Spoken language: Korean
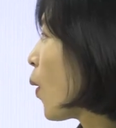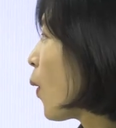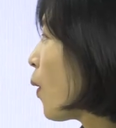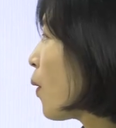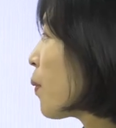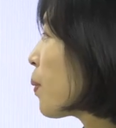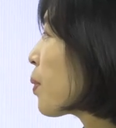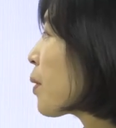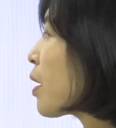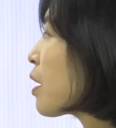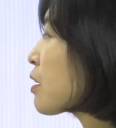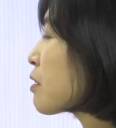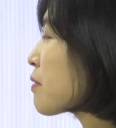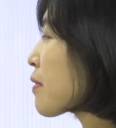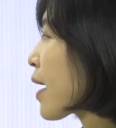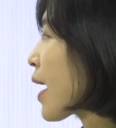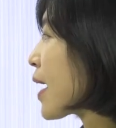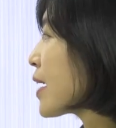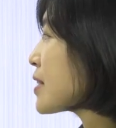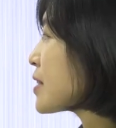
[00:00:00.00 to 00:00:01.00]
On the
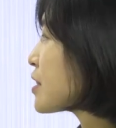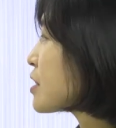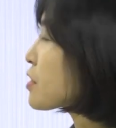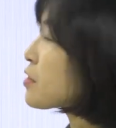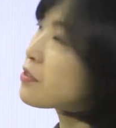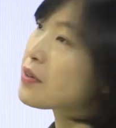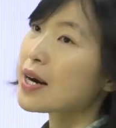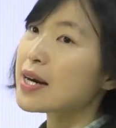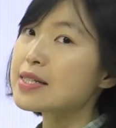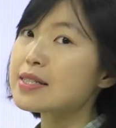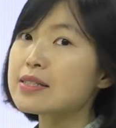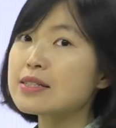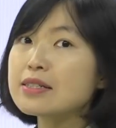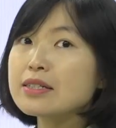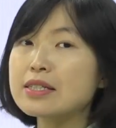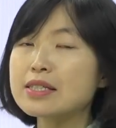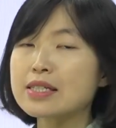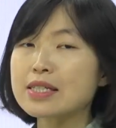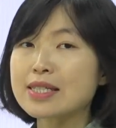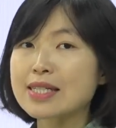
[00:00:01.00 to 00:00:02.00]
grass.
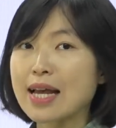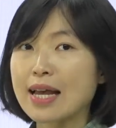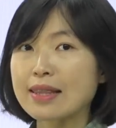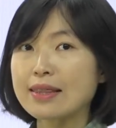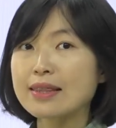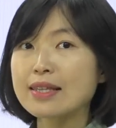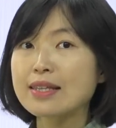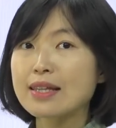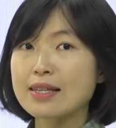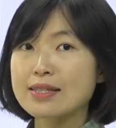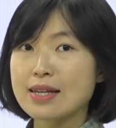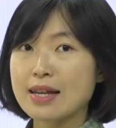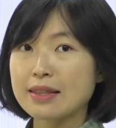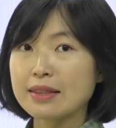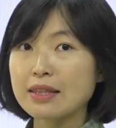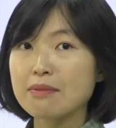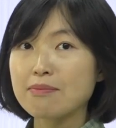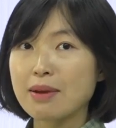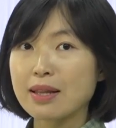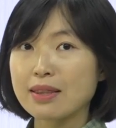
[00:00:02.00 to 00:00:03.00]
grass는 이제 잔디나
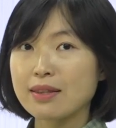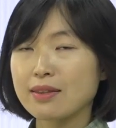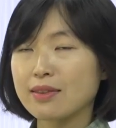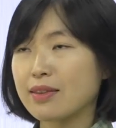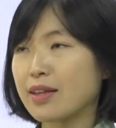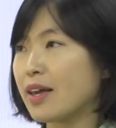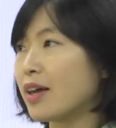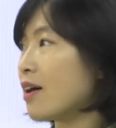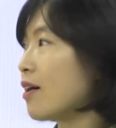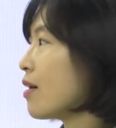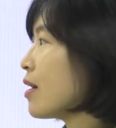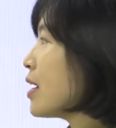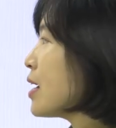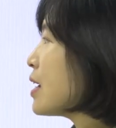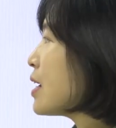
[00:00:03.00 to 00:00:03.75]
잔디밭인데요.